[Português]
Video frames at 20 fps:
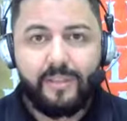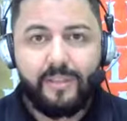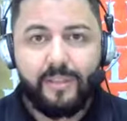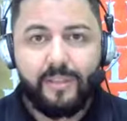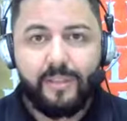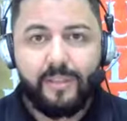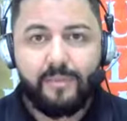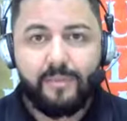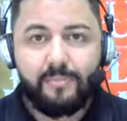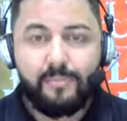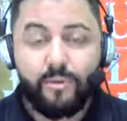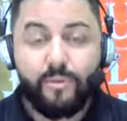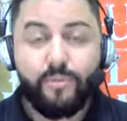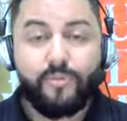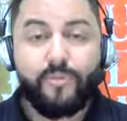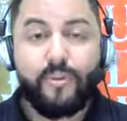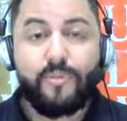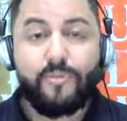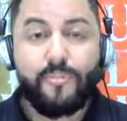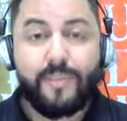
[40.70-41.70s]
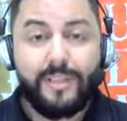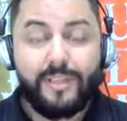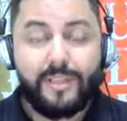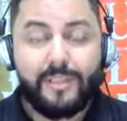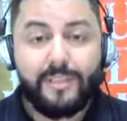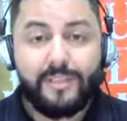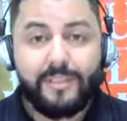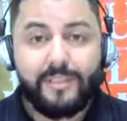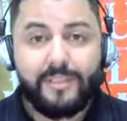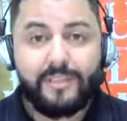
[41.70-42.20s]
é, por
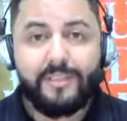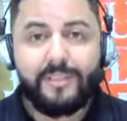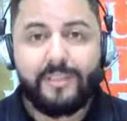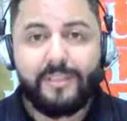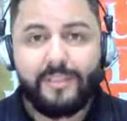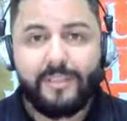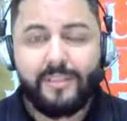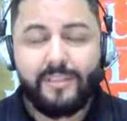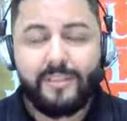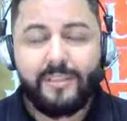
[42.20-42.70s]
famílias